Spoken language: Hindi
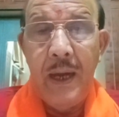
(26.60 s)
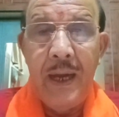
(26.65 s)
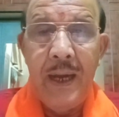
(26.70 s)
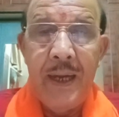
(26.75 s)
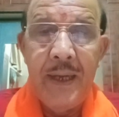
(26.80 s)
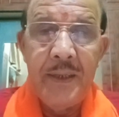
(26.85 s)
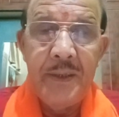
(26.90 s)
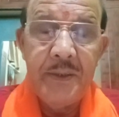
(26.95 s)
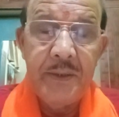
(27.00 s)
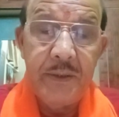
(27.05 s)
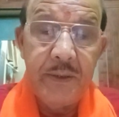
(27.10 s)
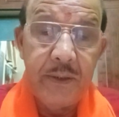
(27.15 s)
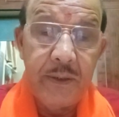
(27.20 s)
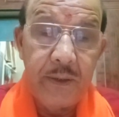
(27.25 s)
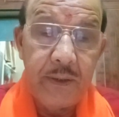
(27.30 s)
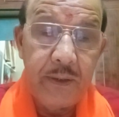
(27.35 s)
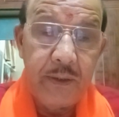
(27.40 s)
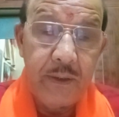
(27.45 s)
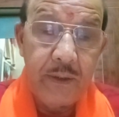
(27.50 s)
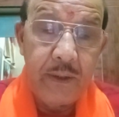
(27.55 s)
आज
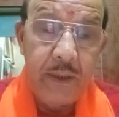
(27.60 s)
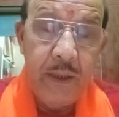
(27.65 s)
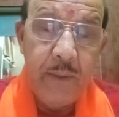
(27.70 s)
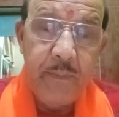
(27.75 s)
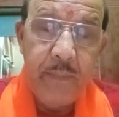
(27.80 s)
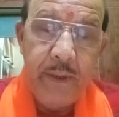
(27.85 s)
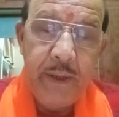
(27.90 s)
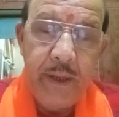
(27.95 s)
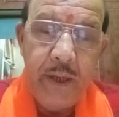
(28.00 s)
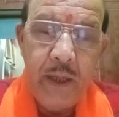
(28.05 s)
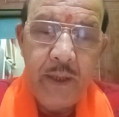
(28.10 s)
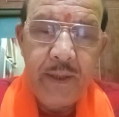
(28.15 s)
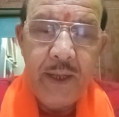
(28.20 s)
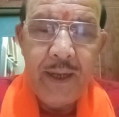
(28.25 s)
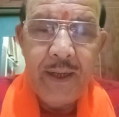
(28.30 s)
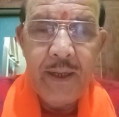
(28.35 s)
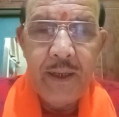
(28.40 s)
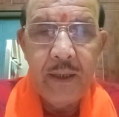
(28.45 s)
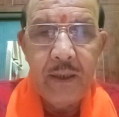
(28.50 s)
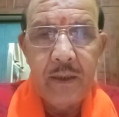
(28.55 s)
ये
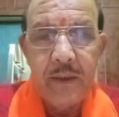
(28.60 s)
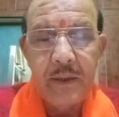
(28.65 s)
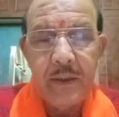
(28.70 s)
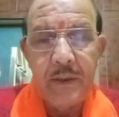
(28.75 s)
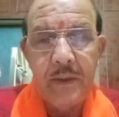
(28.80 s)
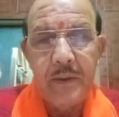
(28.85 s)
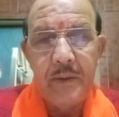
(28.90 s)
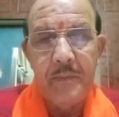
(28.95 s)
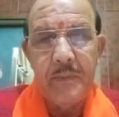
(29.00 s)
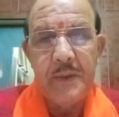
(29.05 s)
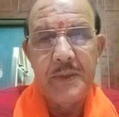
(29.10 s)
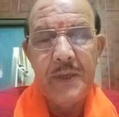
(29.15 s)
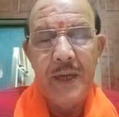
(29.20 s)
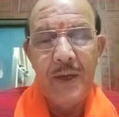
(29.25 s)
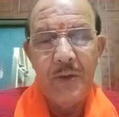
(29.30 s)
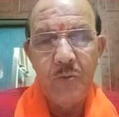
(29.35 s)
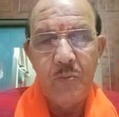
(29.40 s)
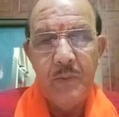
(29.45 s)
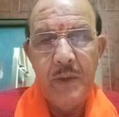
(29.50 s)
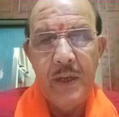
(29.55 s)
प्रेरणादायक
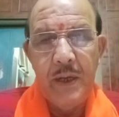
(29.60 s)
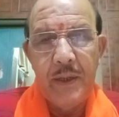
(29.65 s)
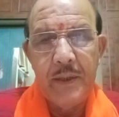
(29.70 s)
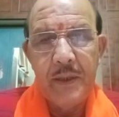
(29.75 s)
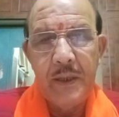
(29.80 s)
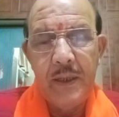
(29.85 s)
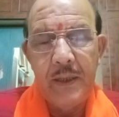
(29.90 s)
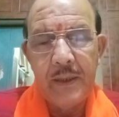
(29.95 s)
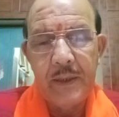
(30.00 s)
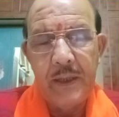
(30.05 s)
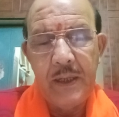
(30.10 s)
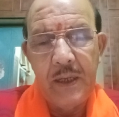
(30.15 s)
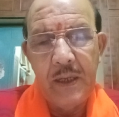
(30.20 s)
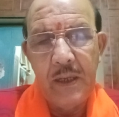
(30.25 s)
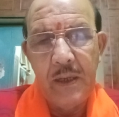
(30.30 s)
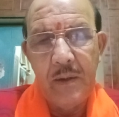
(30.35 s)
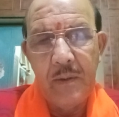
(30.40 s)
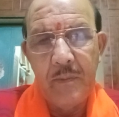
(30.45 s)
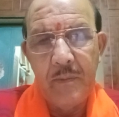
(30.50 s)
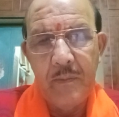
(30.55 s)
विचारों में आनंद लिखने
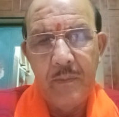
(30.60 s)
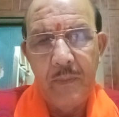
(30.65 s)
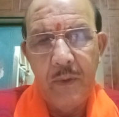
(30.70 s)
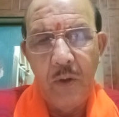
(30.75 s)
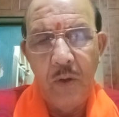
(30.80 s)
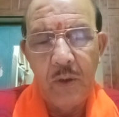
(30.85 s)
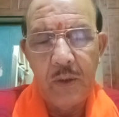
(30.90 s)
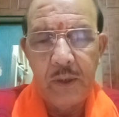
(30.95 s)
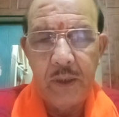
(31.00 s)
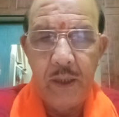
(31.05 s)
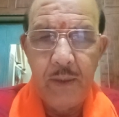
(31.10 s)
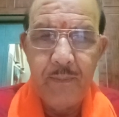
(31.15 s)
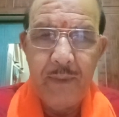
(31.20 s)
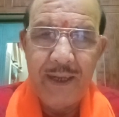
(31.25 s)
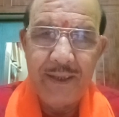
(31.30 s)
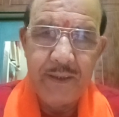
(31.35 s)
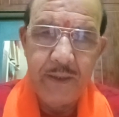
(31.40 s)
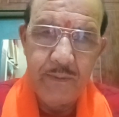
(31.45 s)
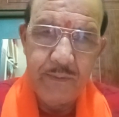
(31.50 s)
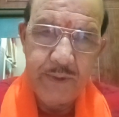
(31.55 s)
ब्लॉग के
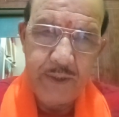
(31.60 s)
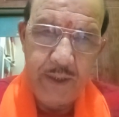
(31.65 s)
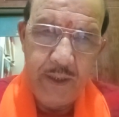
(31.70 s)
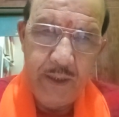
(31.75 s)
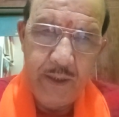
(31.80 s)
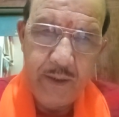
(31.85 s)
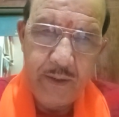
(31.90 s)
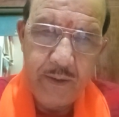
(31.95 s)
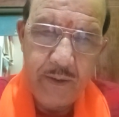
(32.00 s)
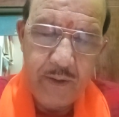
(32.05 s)
माध्यम से